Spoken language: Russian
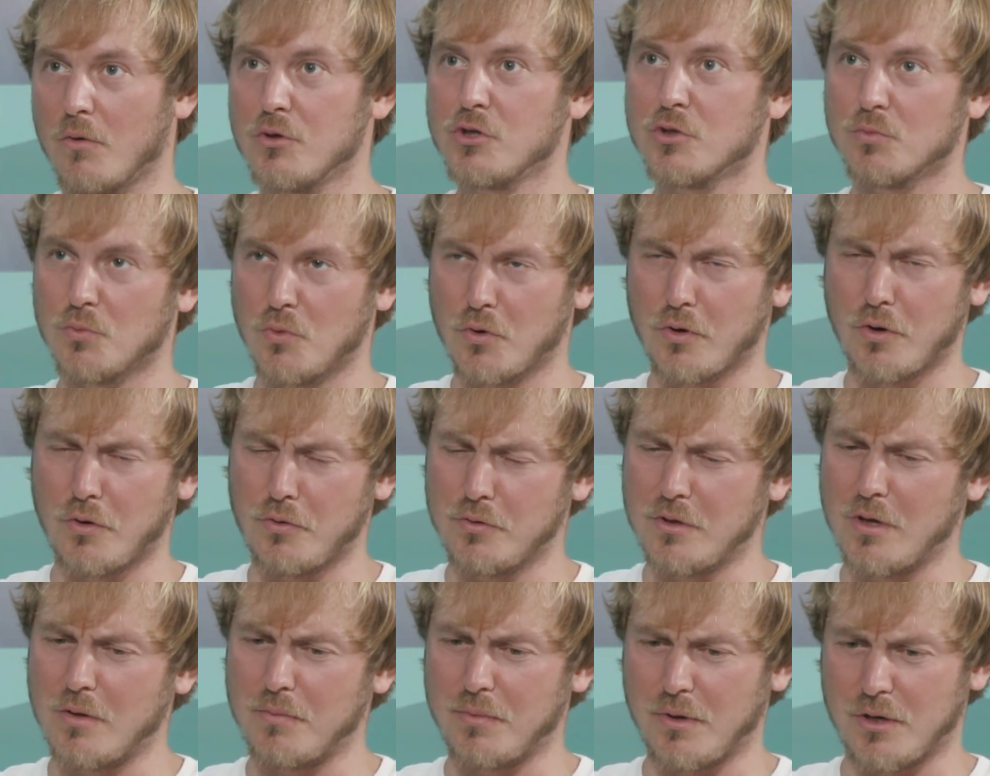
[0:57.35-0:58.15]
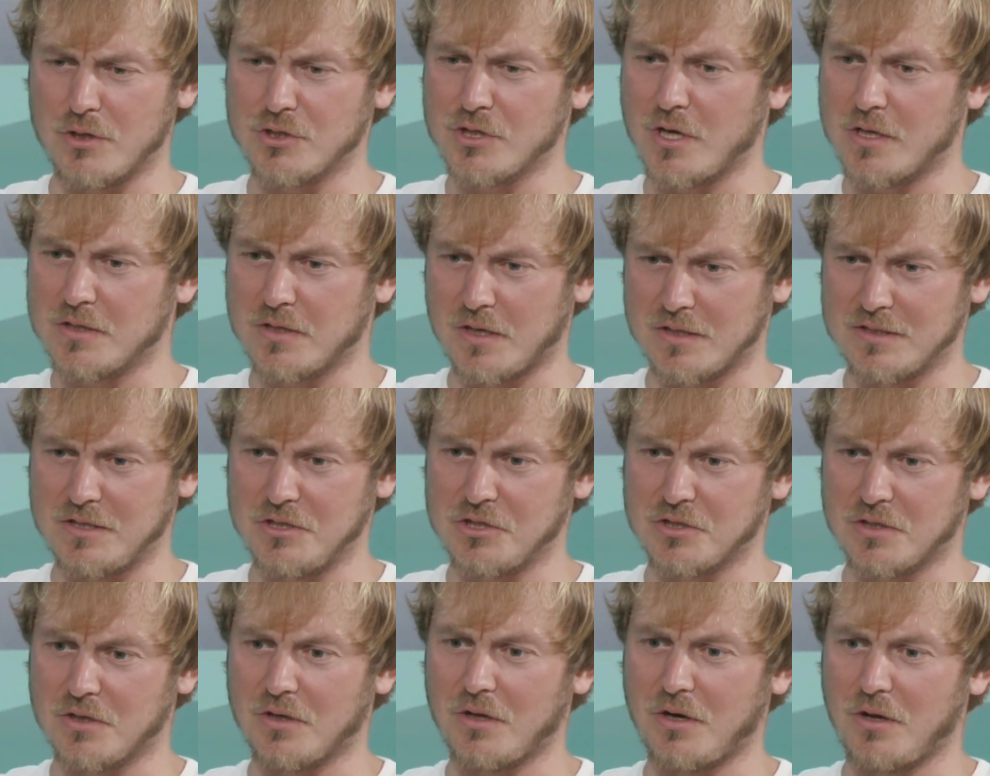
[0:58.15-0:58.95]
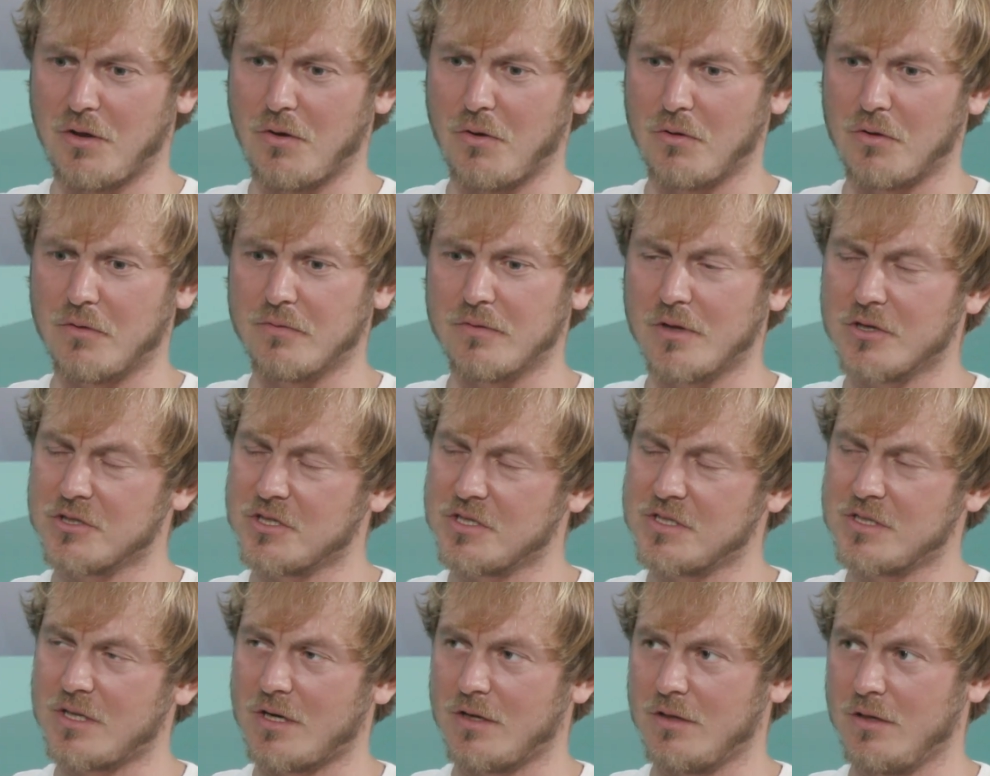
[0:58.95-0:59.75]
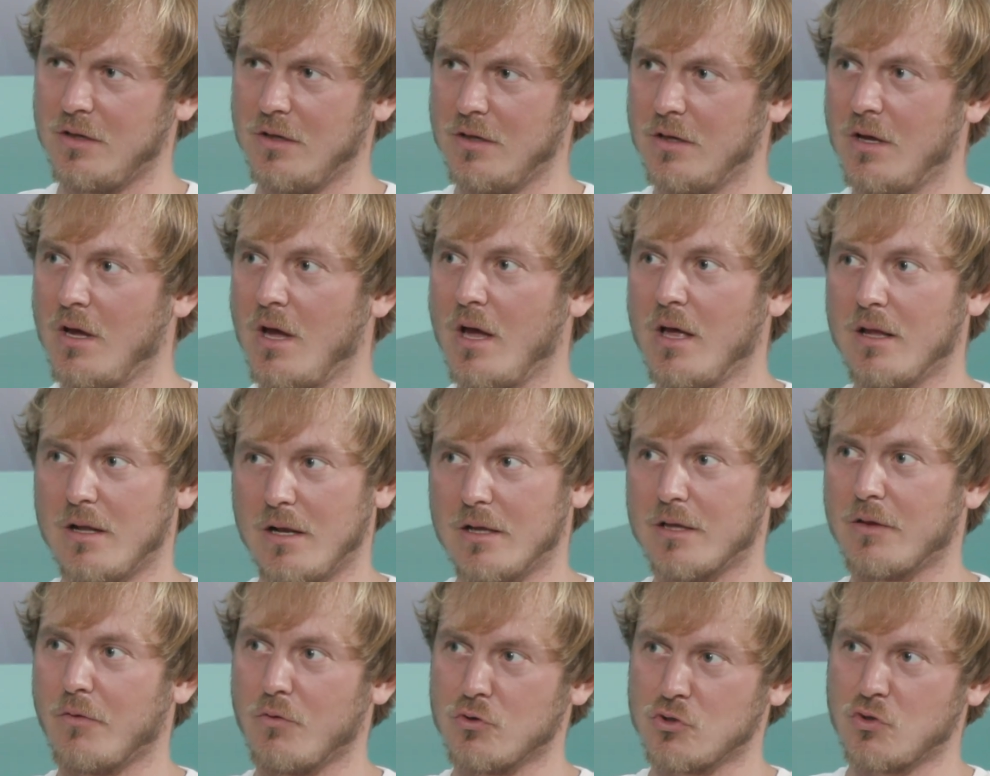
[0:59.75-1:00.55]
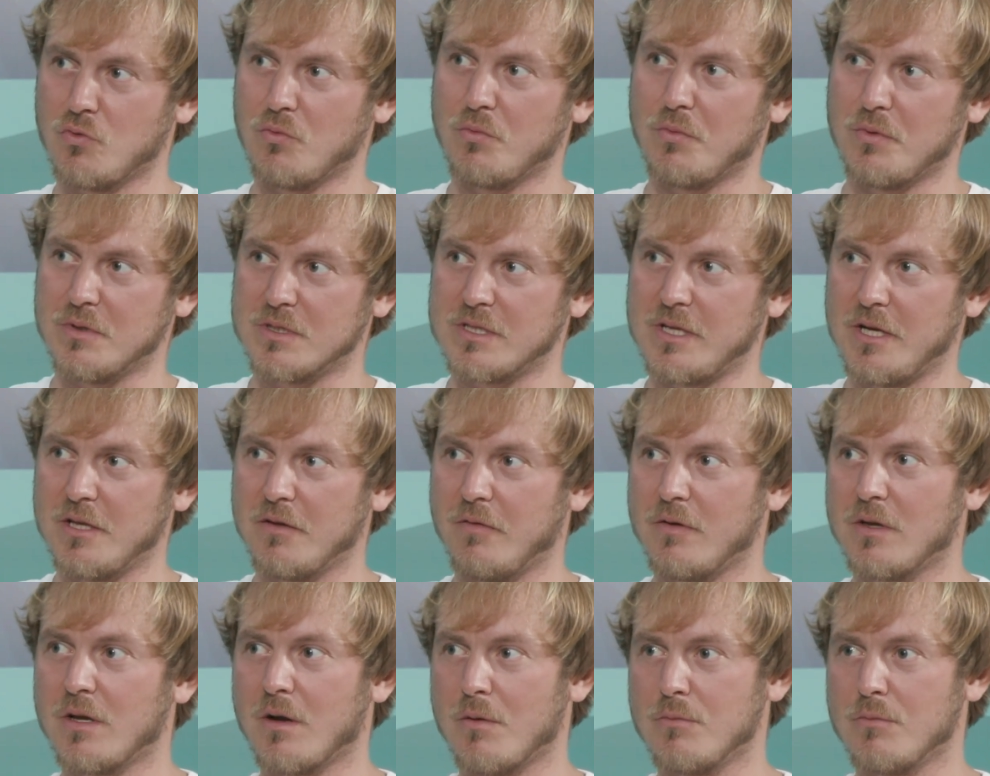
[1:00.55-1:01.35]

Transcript: Очень много людей приезжают с различных регионов нашей страны для того, чтобы исследовать